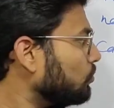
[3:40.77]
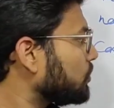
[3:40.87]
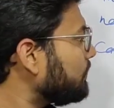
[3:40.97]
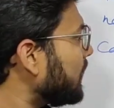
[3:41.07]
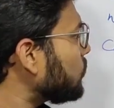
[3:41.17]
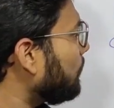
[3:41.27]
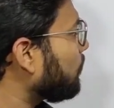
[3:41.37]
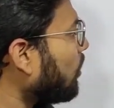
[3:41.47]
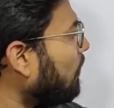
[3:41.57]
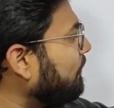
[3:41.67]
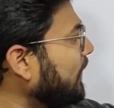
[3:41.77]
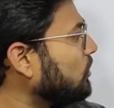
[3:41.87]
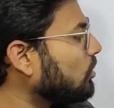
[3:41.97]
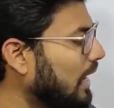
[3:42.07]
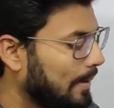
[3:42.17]
उसमें जो
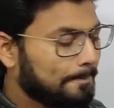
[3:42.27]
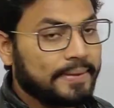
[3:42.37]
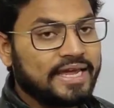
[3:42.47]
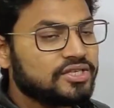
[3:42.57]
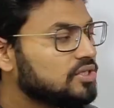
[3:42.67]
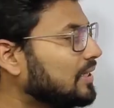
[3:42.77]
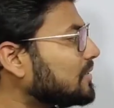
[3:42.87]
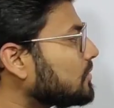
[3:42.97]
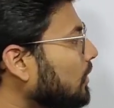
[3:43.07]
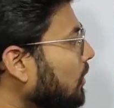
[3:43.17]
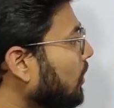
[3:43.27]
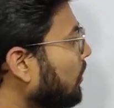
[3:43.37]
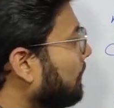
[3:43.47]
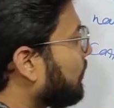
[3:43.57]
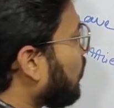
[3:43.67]
प्रॉफिट होगा मेन चीज़
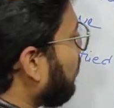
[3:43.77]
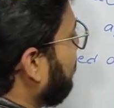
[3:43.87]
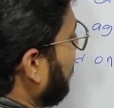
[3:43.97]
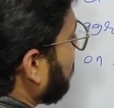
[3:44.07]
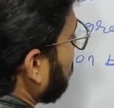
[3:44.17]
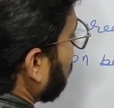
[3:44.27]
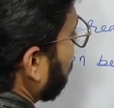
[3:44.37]
प्रॉफिट